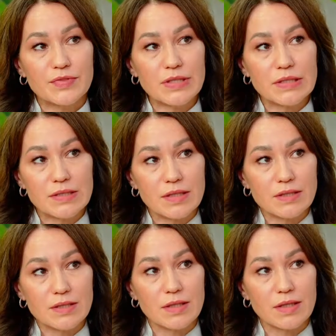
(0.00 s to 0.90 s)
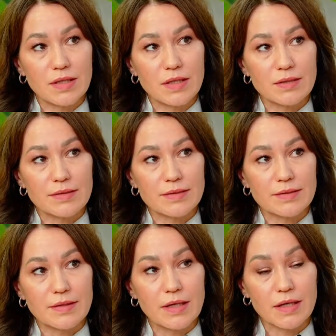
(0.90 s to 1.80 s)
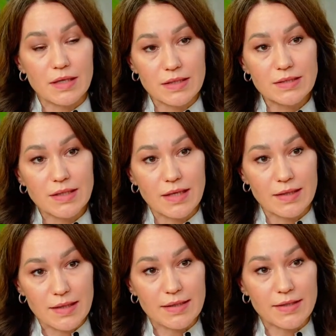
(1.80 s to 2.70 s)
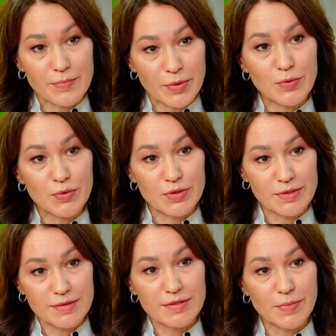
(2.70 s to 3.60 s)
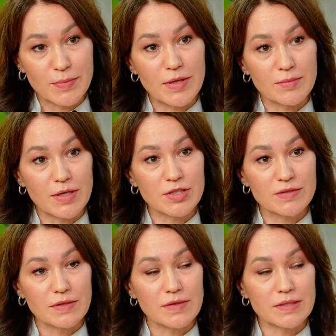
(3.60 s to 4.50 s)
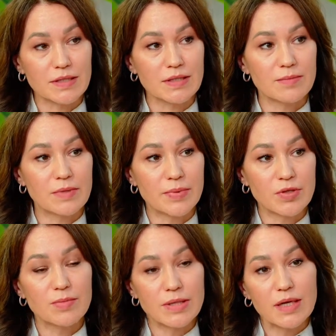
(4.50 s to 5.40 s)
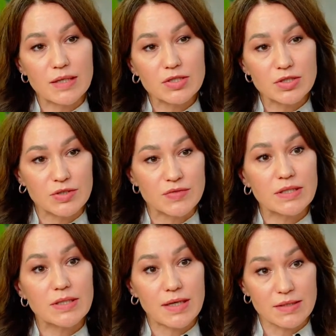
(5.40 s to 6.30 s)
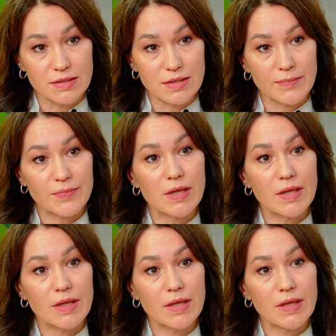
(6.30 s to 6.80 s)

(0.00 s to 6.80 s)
Все дети и э, их родители, когда они приходят э, с проблемой лишнего веса к нам на прием, они, конечно же, все разные.